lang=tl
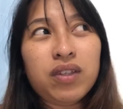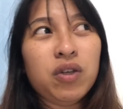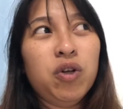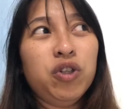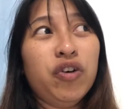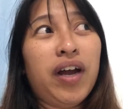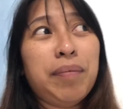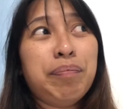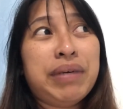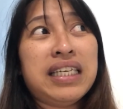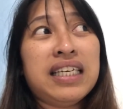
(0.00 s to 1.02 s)
although I've
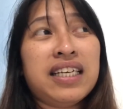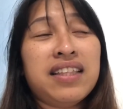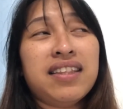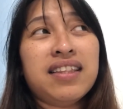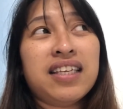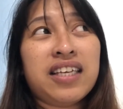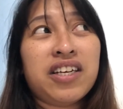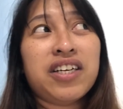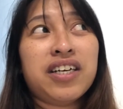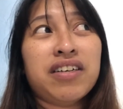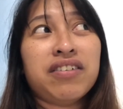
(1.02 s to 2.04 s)
been in
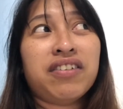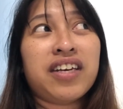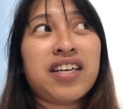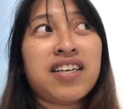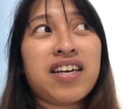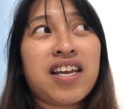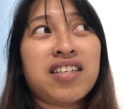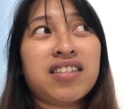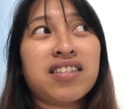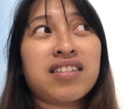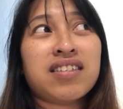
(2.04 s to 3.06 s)
here three
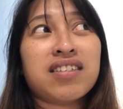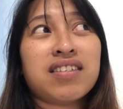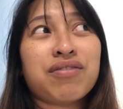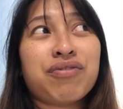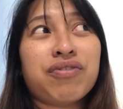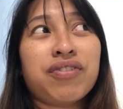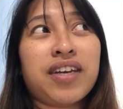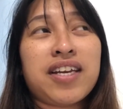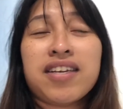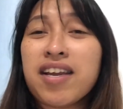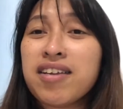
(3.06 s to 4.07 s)
days
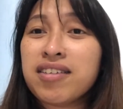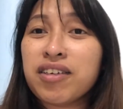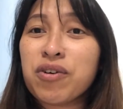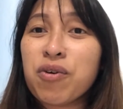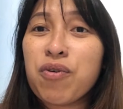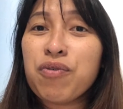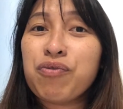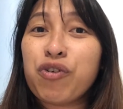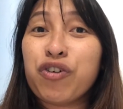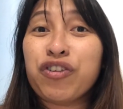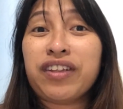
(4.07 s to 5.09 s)
three days ago
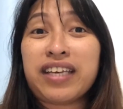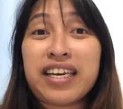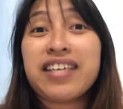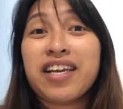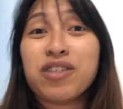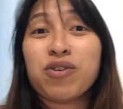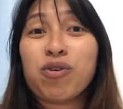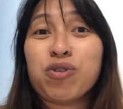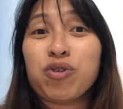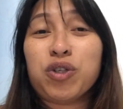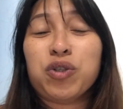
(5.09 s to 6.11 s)
for three days
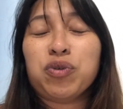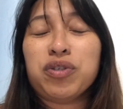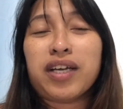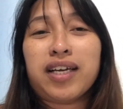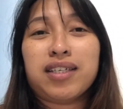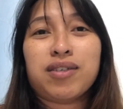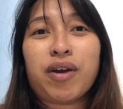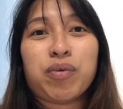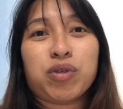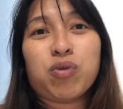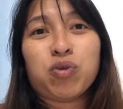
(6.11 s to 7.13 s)
also and two nights so I
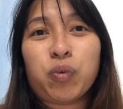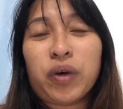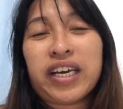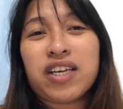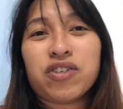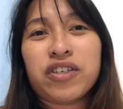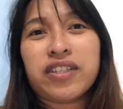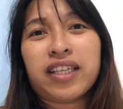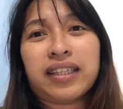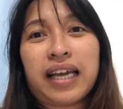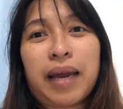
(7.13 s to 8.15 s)
was also working during
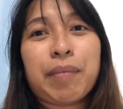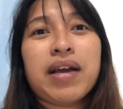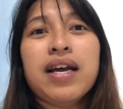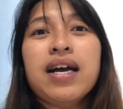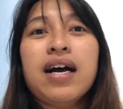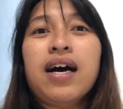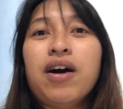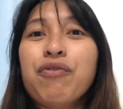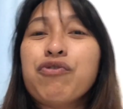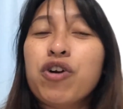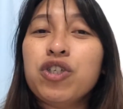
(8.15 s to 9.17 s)
that time uh,
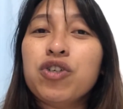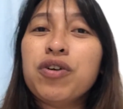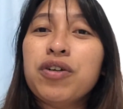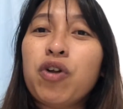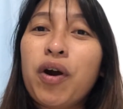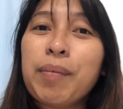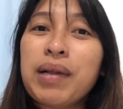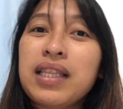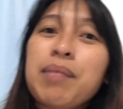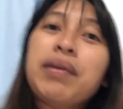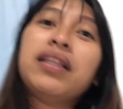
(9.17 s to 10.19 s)
of course no normal
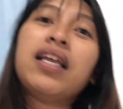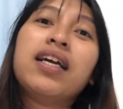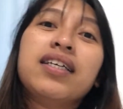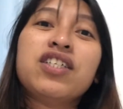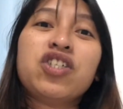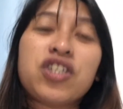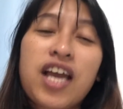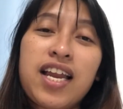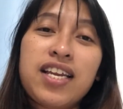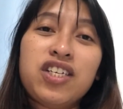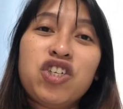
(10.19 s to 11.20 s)
naman talaga sa si
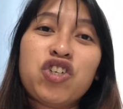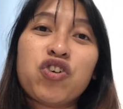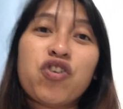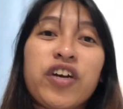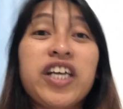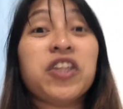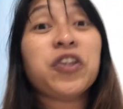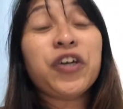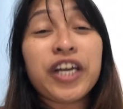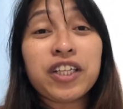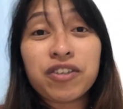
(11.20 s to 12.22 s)
challenge yung
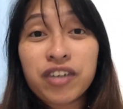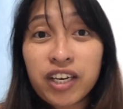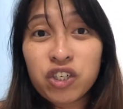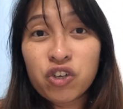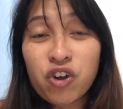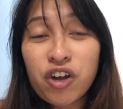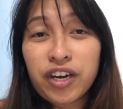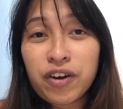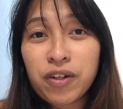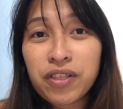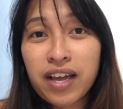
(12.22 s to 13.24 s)
internet connection and
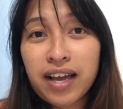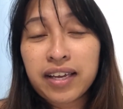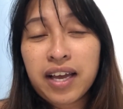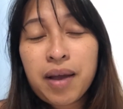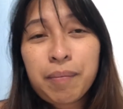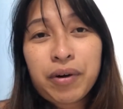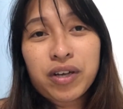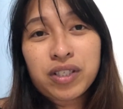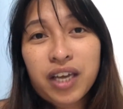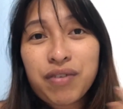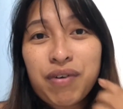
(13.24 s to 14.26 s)
all that but
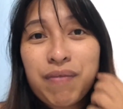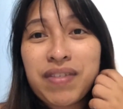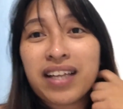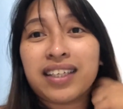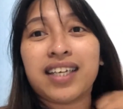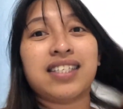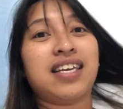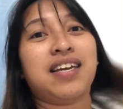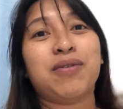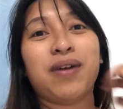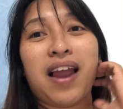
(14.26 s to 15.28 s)
aside from that
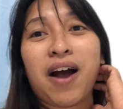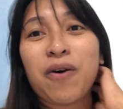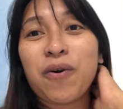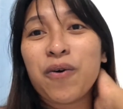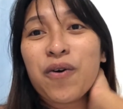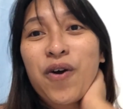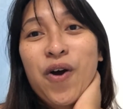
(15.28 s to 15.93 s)
kasi wala akong